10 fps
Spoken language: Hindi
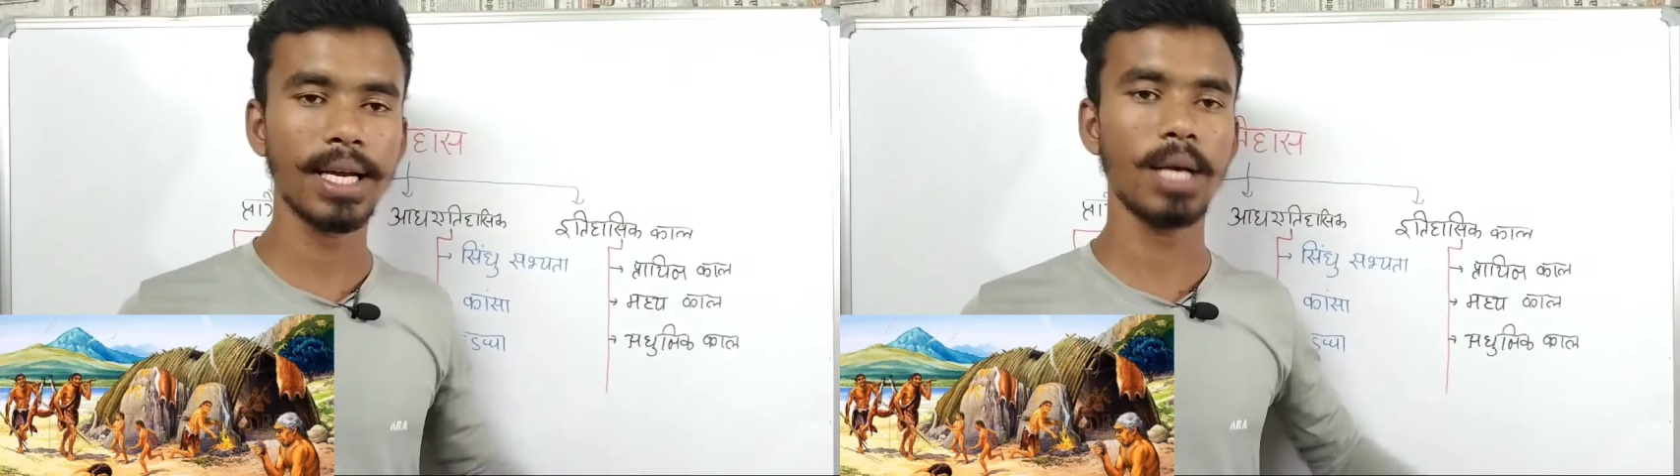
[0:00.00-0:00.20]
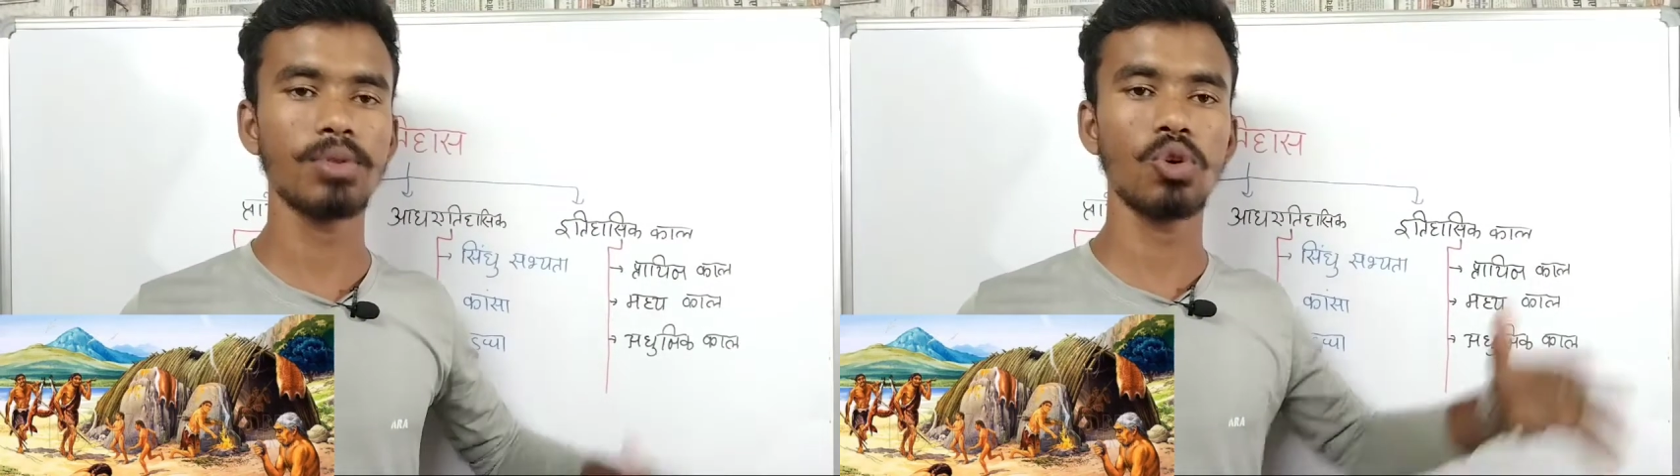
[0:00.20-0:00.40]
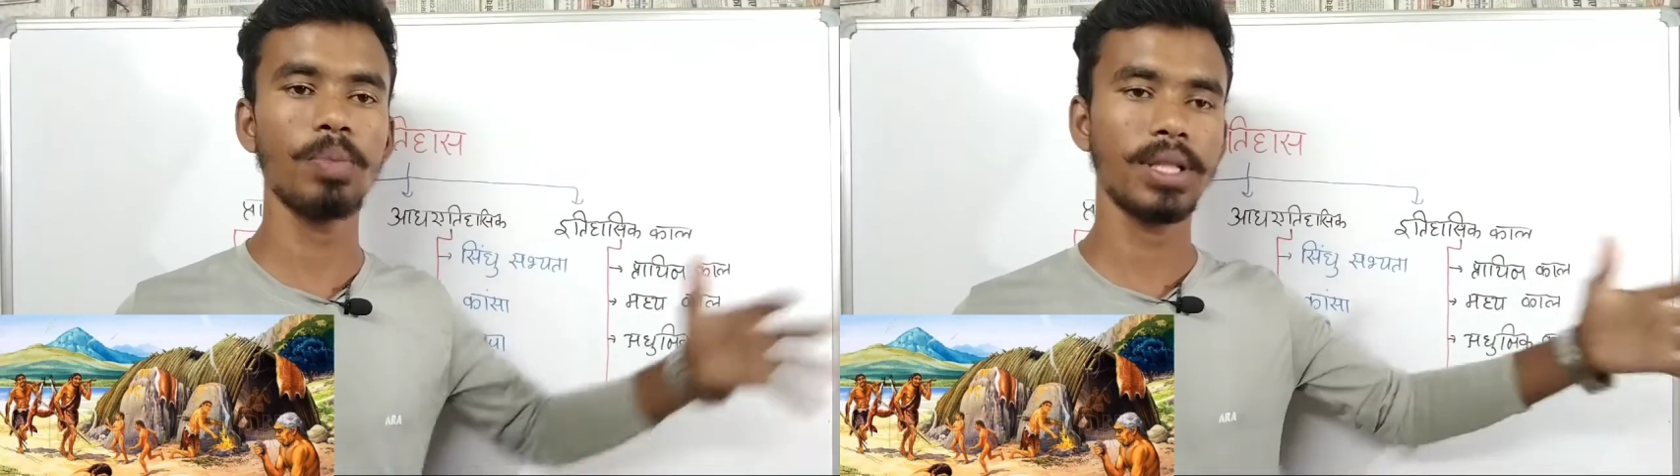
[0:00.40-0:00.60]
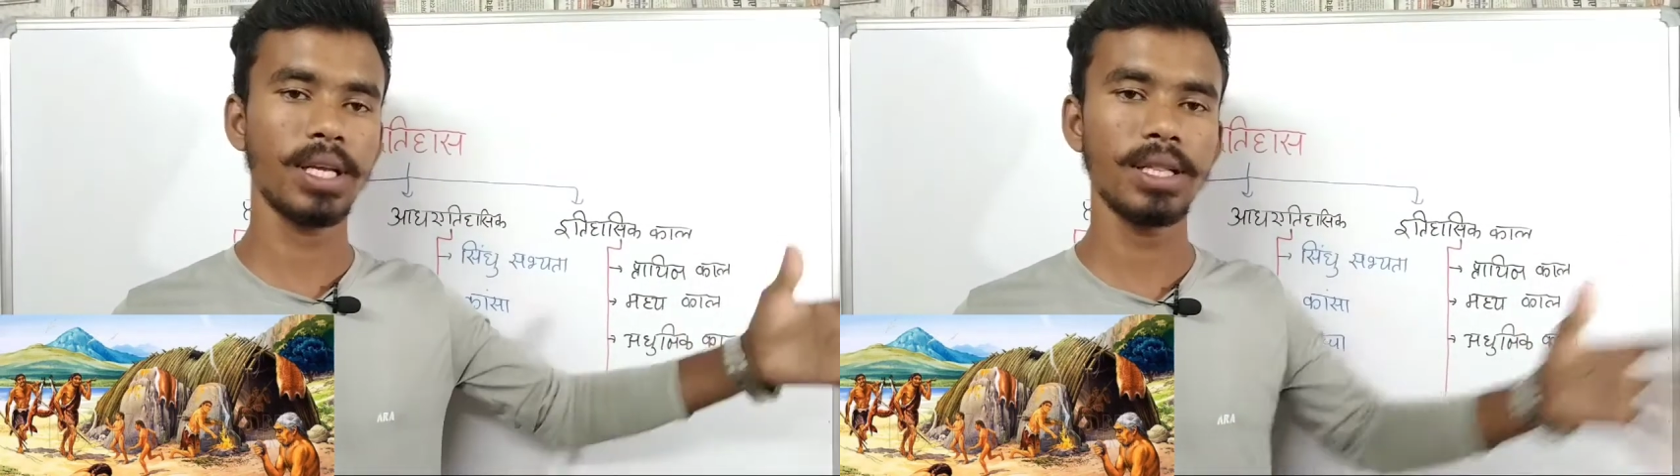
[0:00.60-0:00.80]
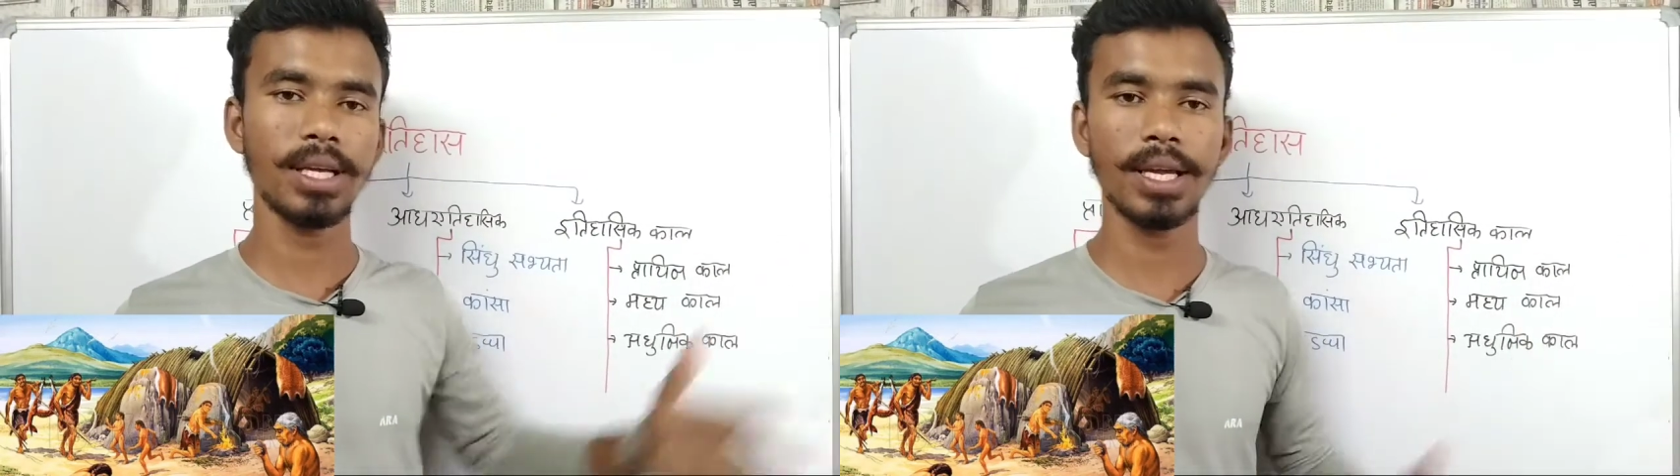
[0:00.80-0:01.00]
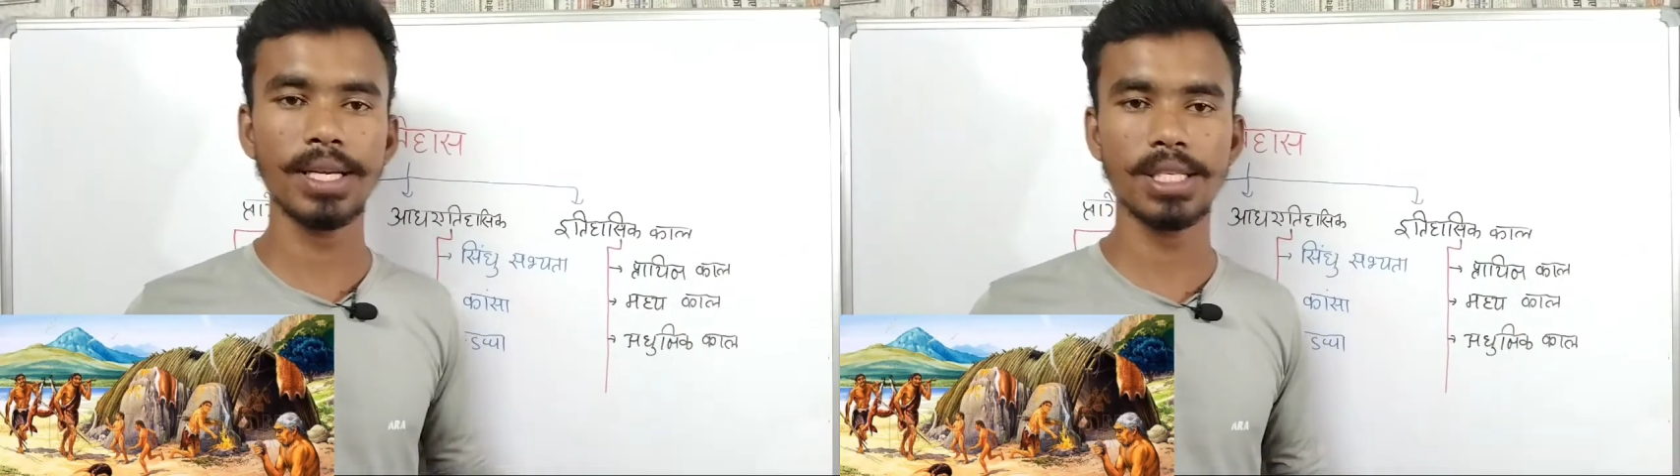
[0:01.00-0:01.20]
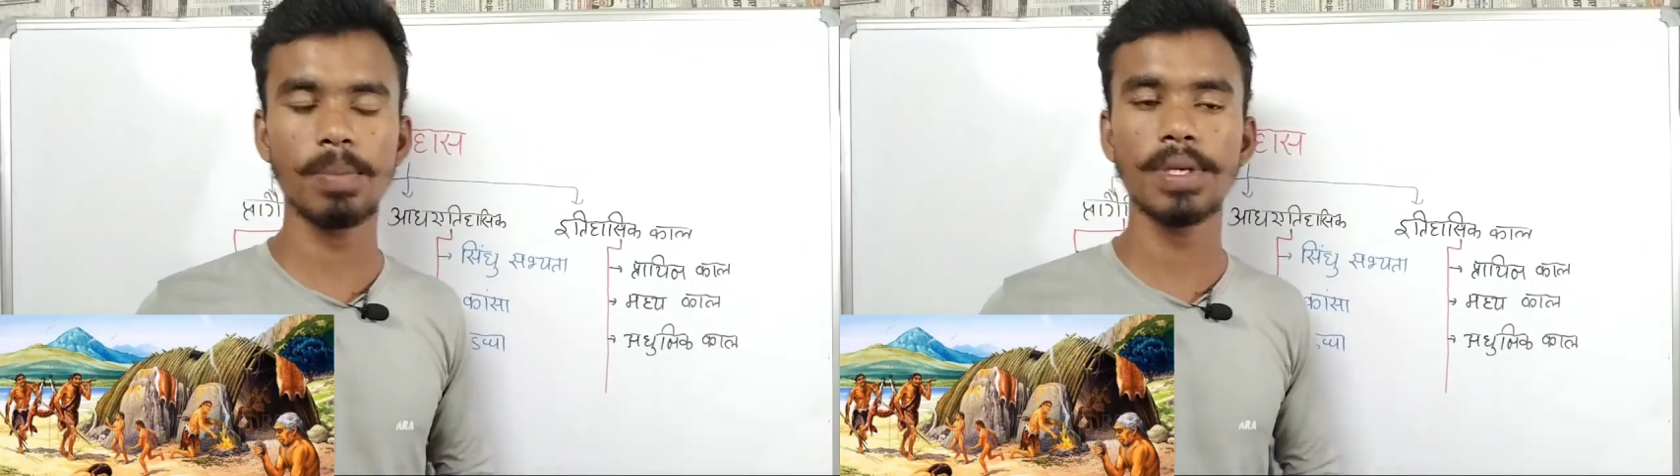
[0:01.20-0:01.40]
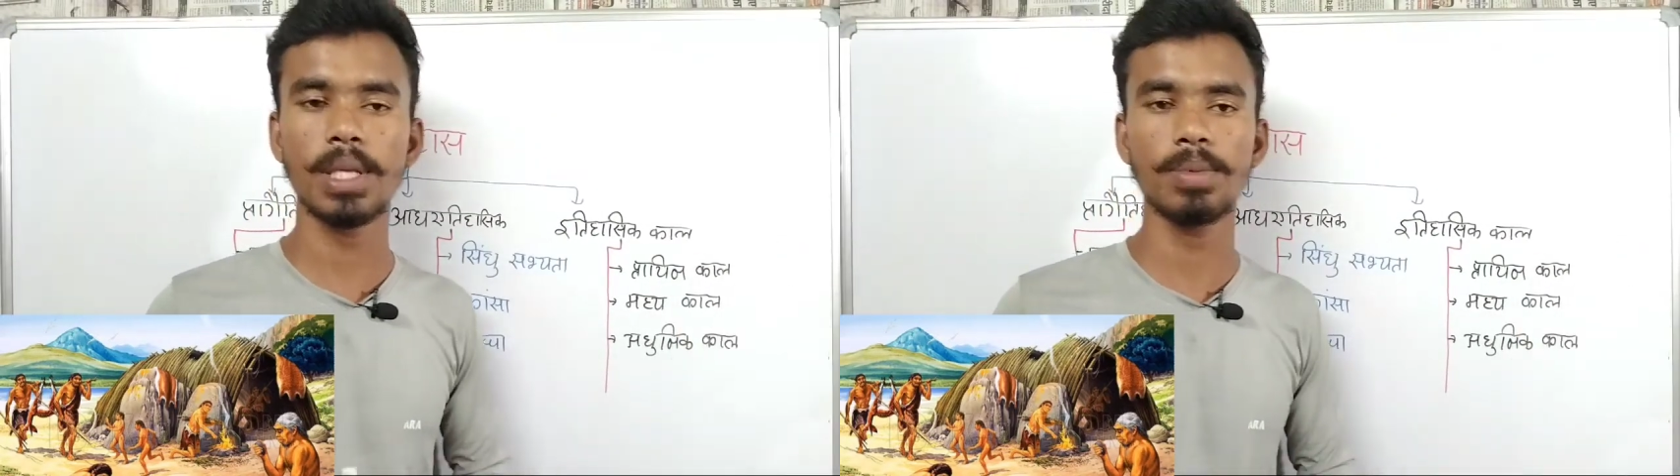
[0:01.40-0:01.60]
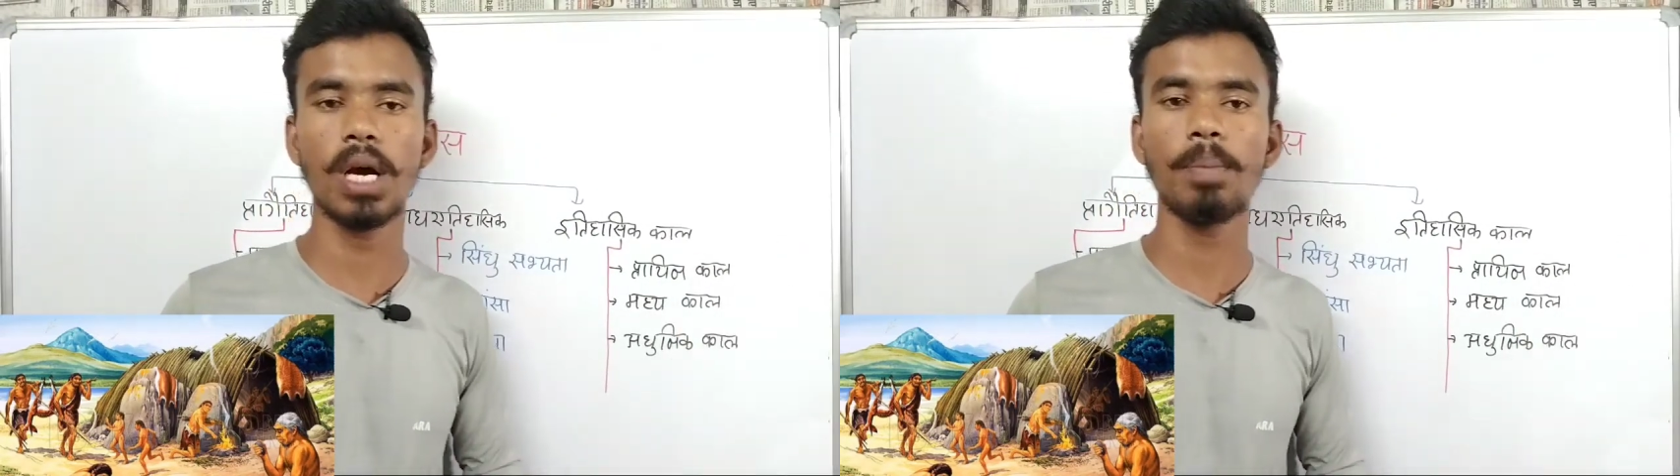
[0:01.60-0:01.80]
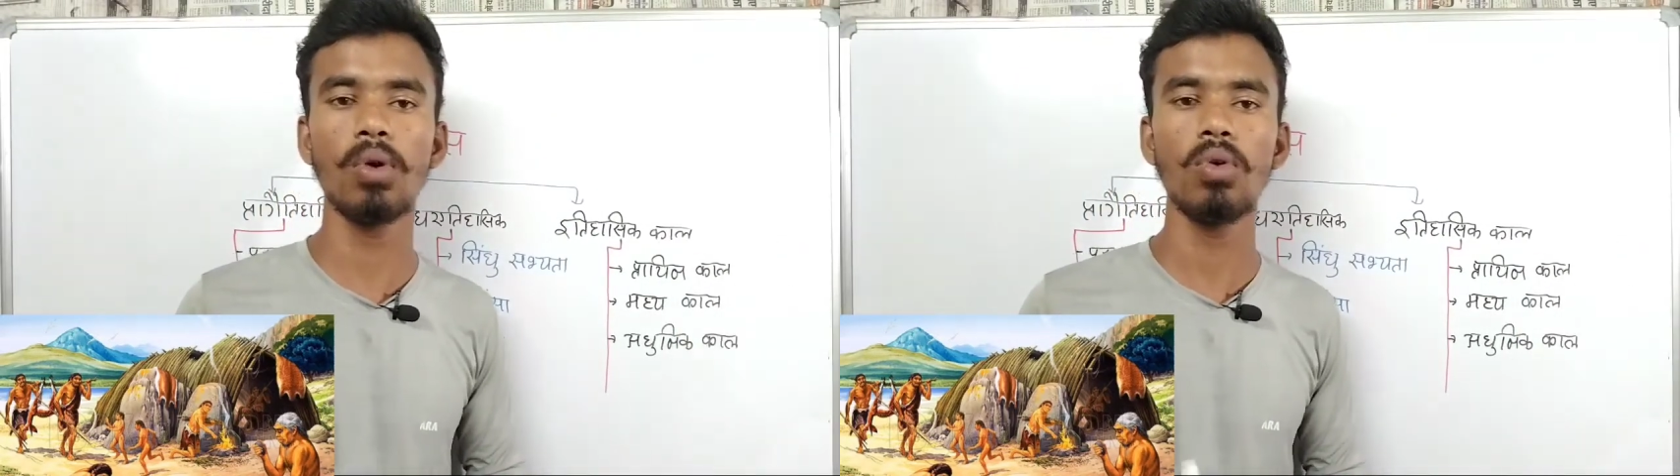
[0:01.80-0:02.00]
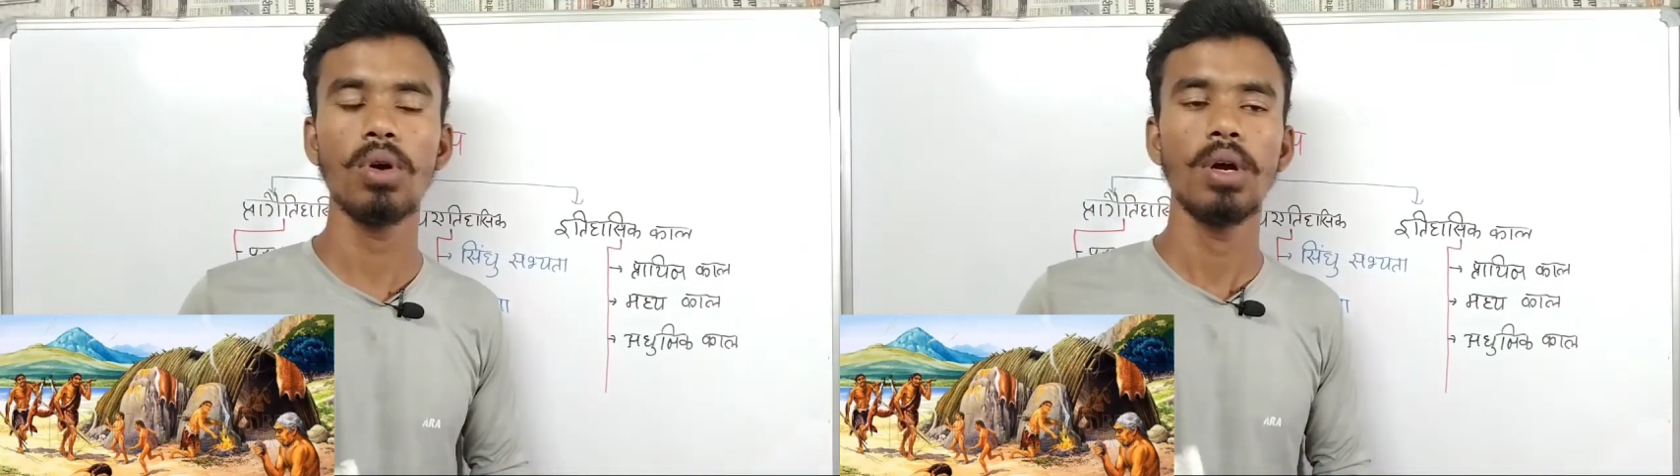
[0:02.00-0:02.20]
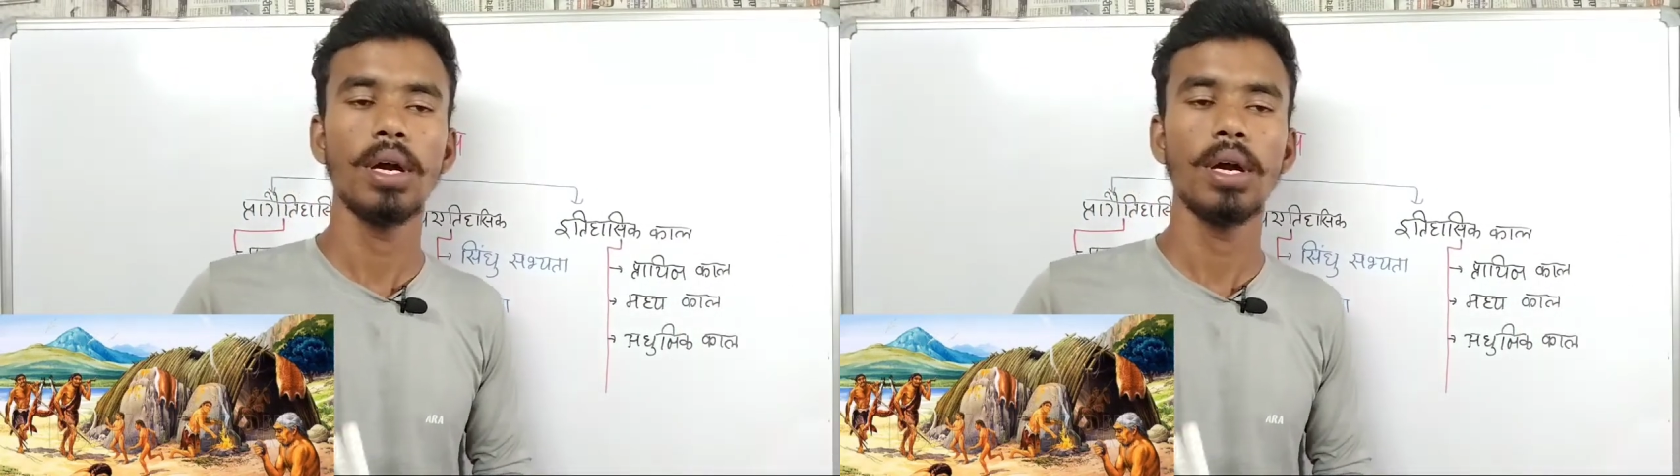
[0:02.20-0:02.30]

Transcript: ताकि आपसे बेहतरीन तरीके से मैं समझा पाऊँ